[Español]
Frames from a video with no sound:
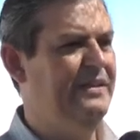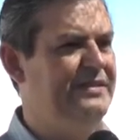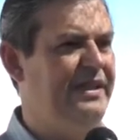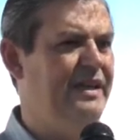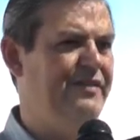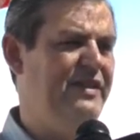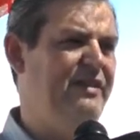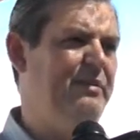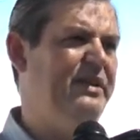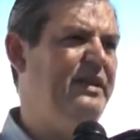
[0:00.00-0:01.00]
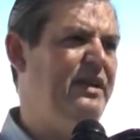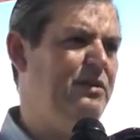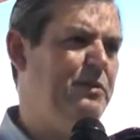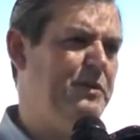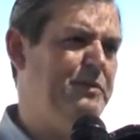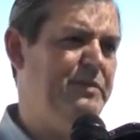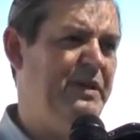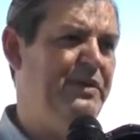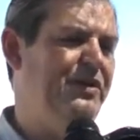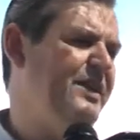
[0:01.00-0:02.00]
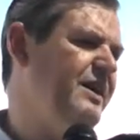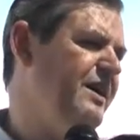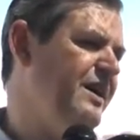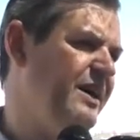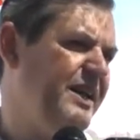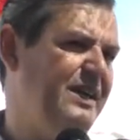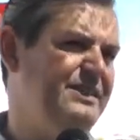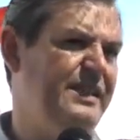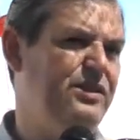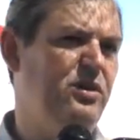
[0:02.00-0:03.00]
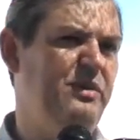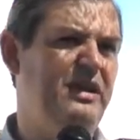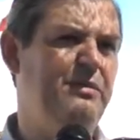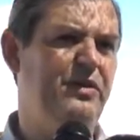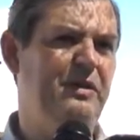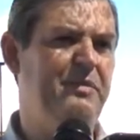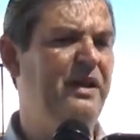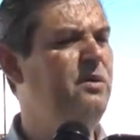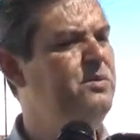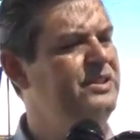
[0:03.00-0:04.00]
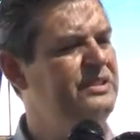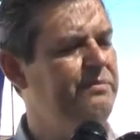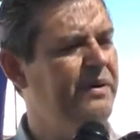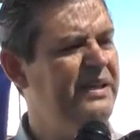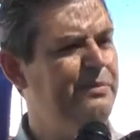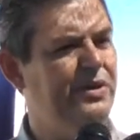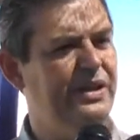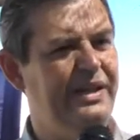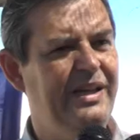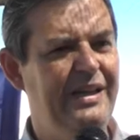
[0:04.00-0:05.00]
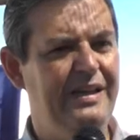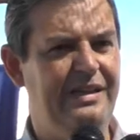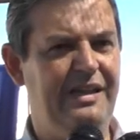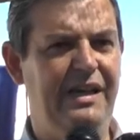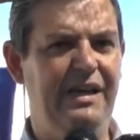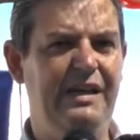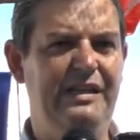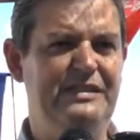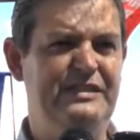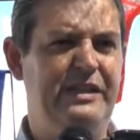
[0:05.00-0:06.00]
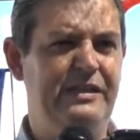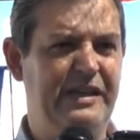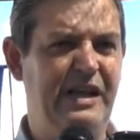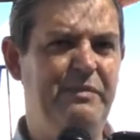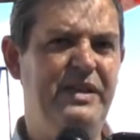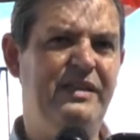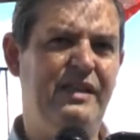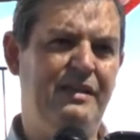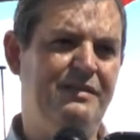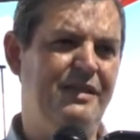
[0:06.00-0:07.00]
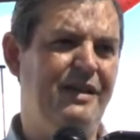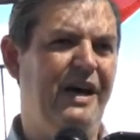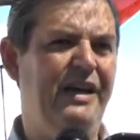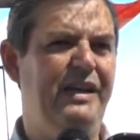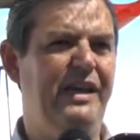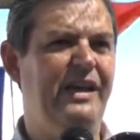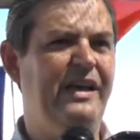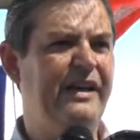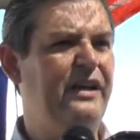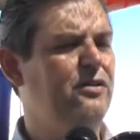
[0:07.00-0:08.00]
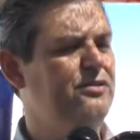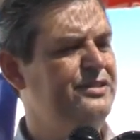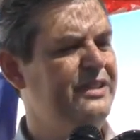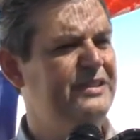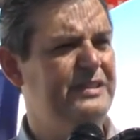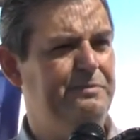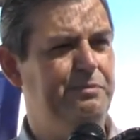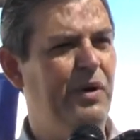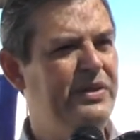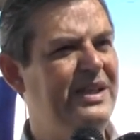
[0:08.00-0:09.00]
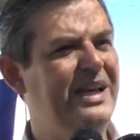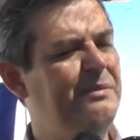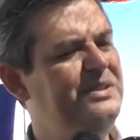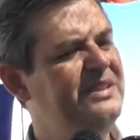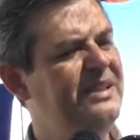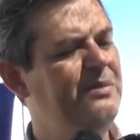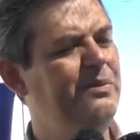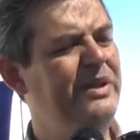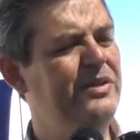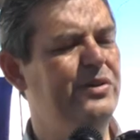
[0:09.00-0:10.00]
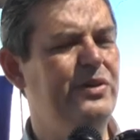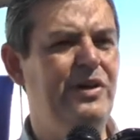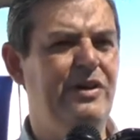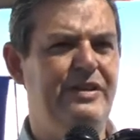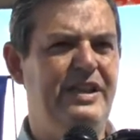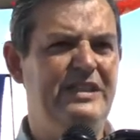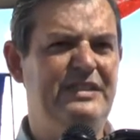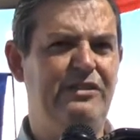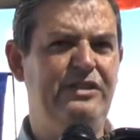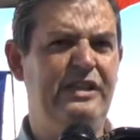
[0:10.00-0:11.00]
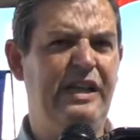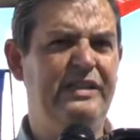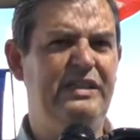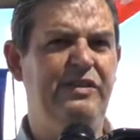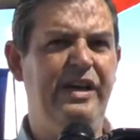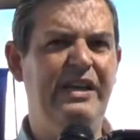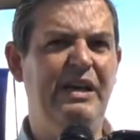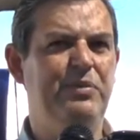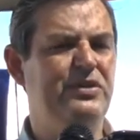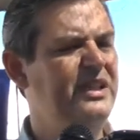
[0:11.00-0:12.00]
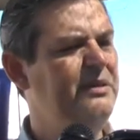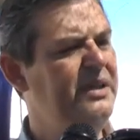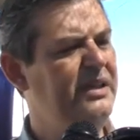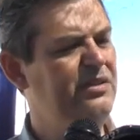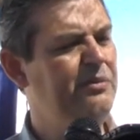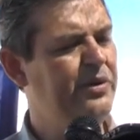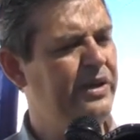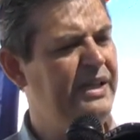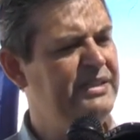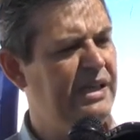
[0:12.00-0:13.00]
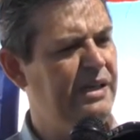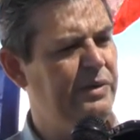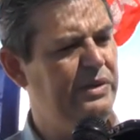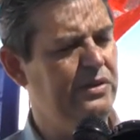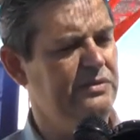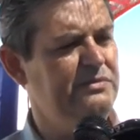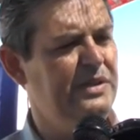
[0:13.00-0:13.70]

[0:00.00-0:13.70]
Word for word: Sí, efectivamente, quiero pues, primero que nada agradecer a todo mi equipo de empleados municipales porque eh, se, realmente hay que reconocer, se pone en la camiseta al momento de desarrollar las actividades y apoyar mi gestión porque esa es la cuestión